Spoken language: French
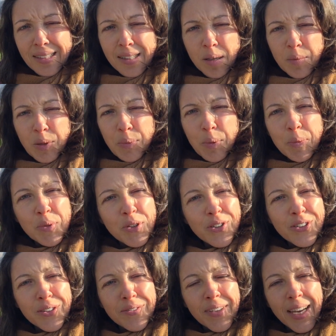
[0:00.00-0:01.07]
C'est un petit peu mon
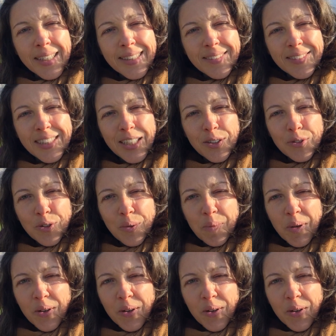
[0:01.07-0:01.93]
truc de faire des vidéos